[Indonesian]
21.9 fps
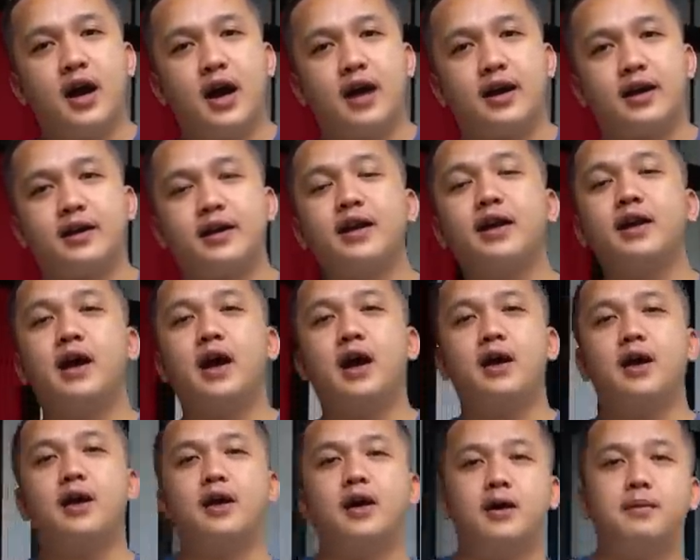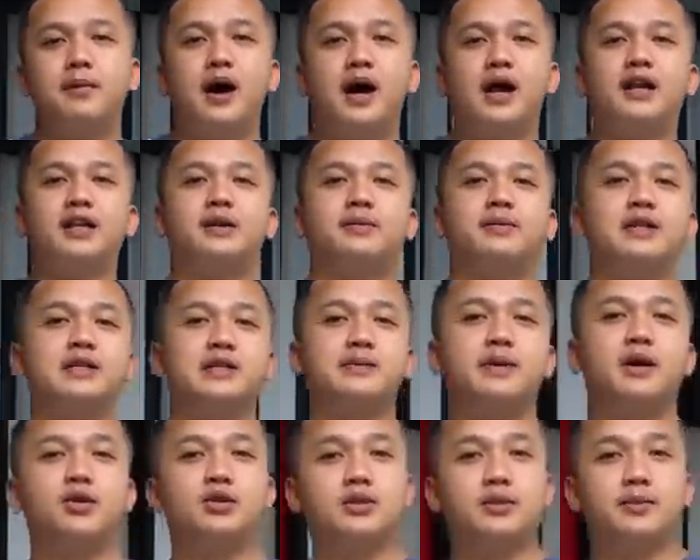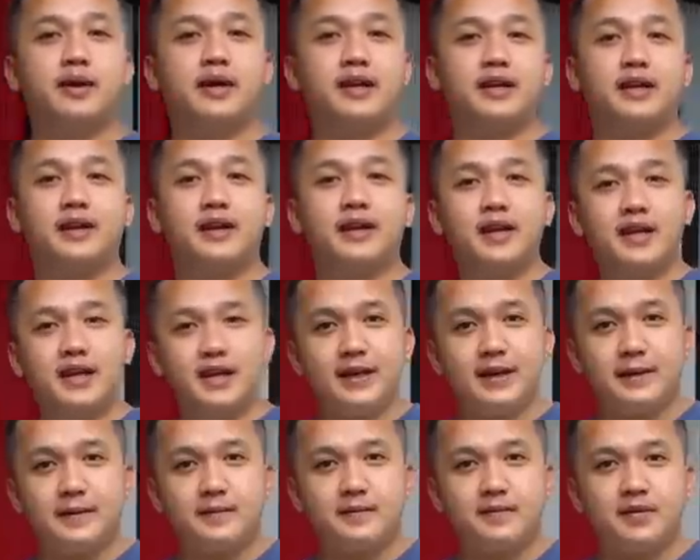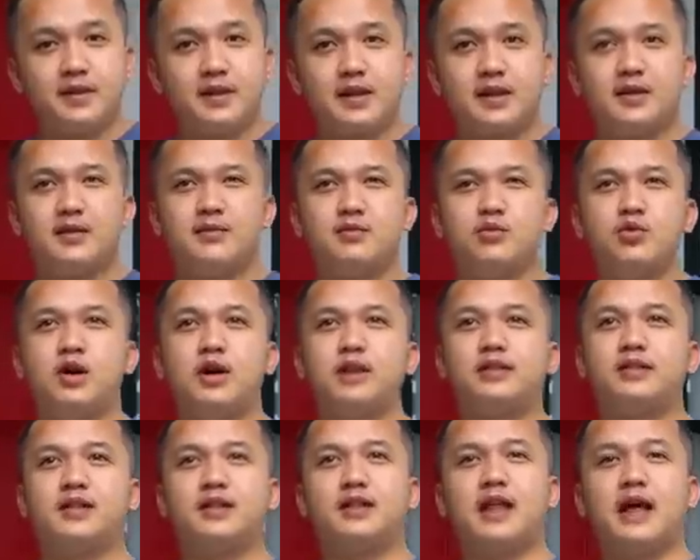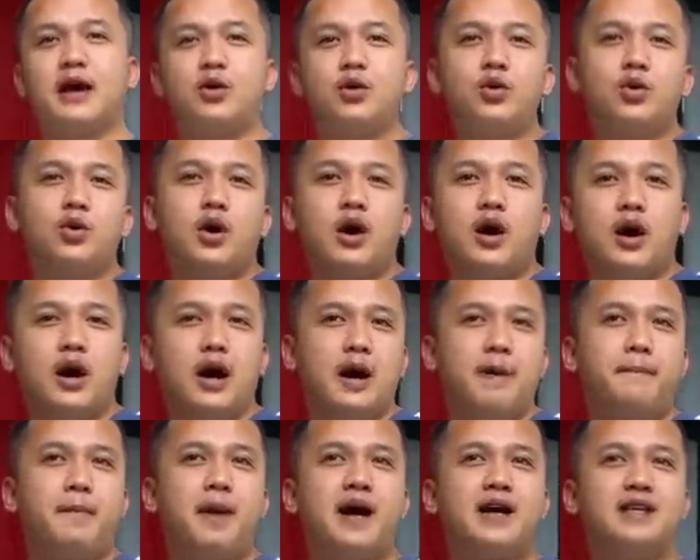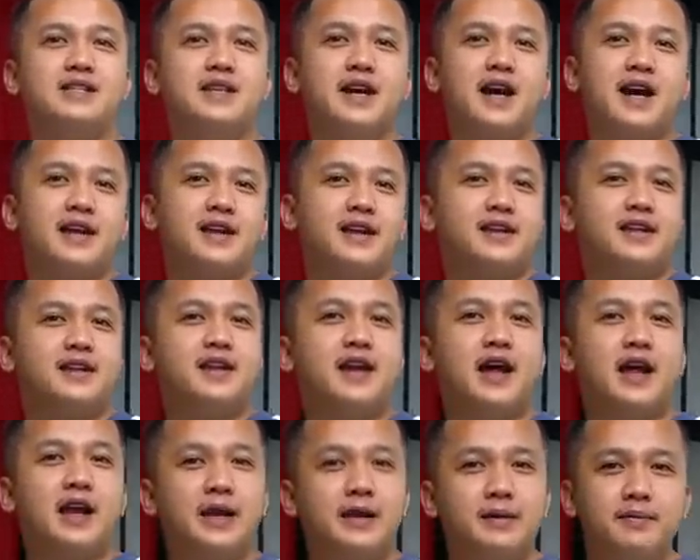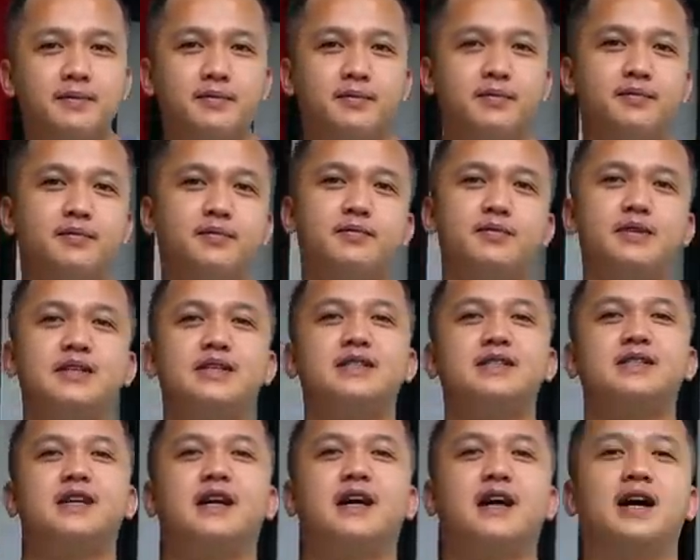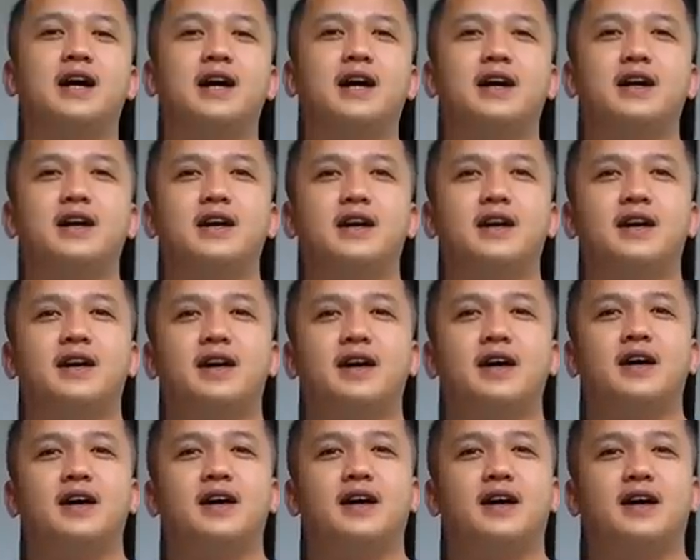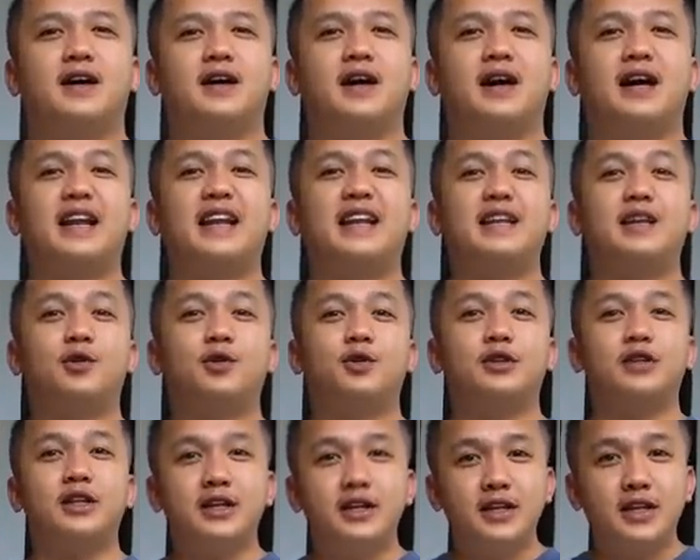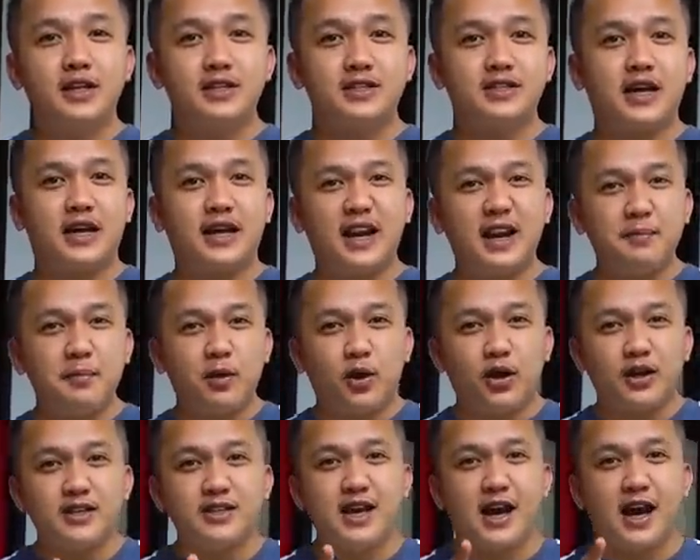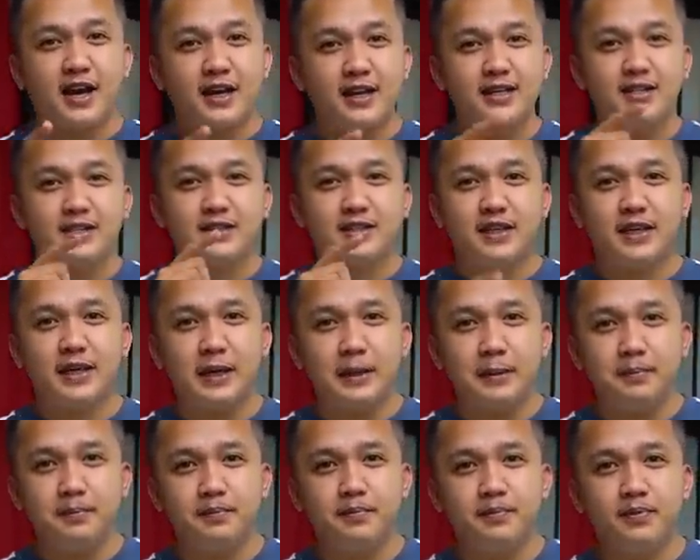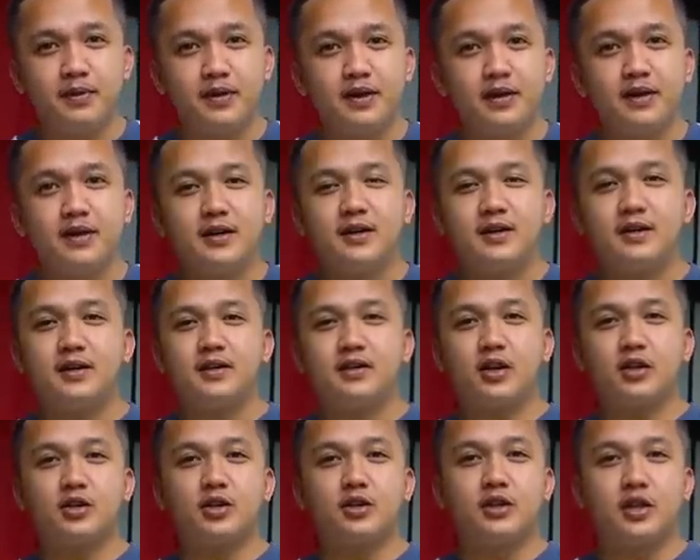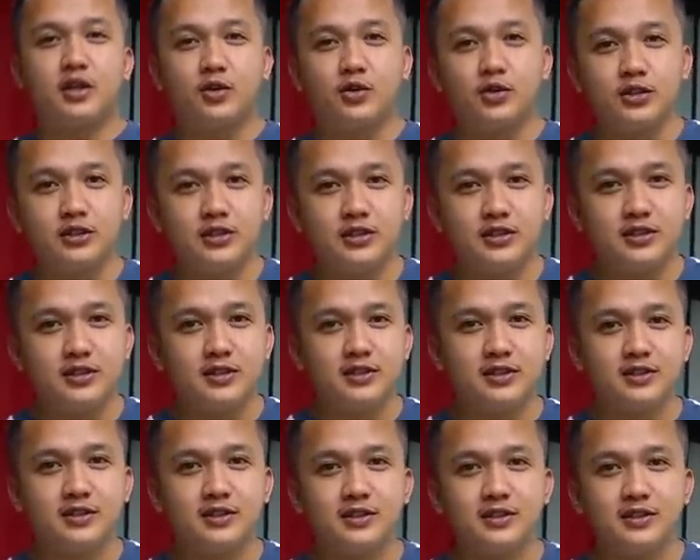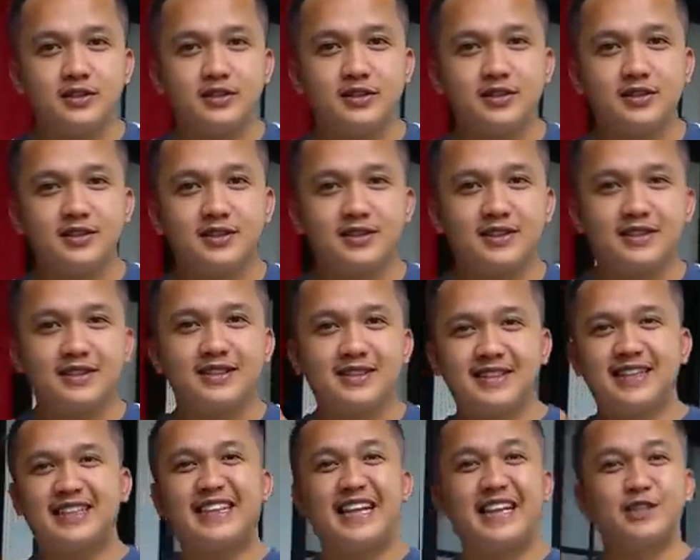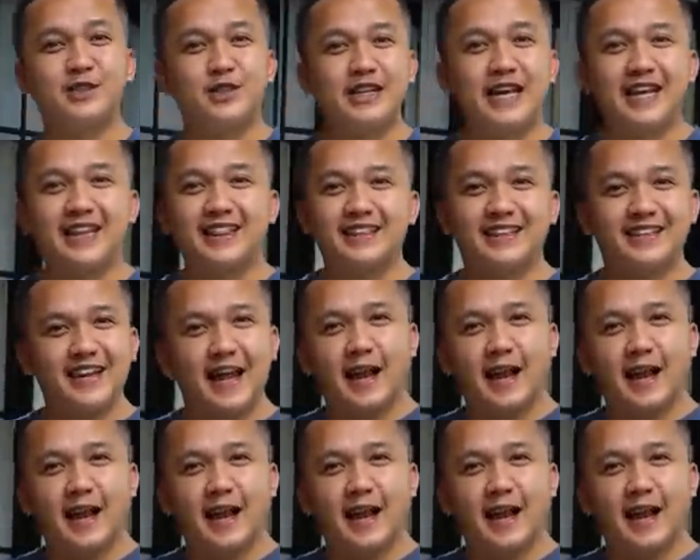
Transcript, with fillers: Hari ini uh, bakal ditemenin sama aku sama Riri buat tahu apa aja yang ada di dalam bisa Eh, kalian ikutin dari sekarang pokoknya jangan di skip tonton terus kita langsung lihat ke